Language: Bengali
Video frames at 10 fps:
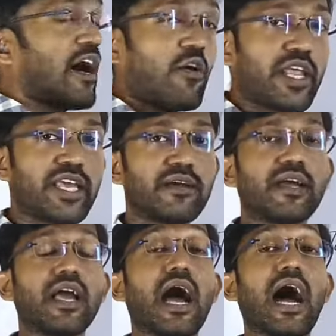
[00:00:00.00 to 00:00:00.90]
তাহলে
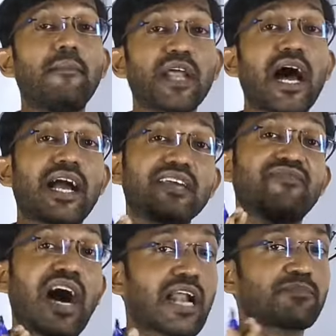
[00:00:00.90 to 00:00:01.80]
আমরা আগে
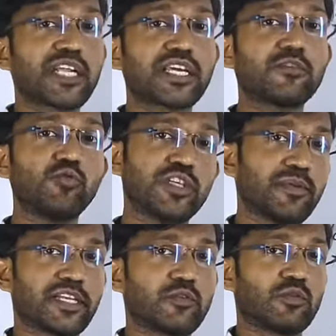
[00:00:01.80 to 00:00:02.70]
ভার্বটাকে খুঁজে
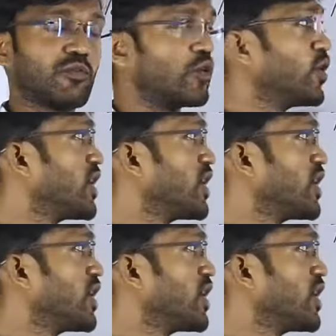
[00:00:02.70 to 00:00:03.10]
বের করব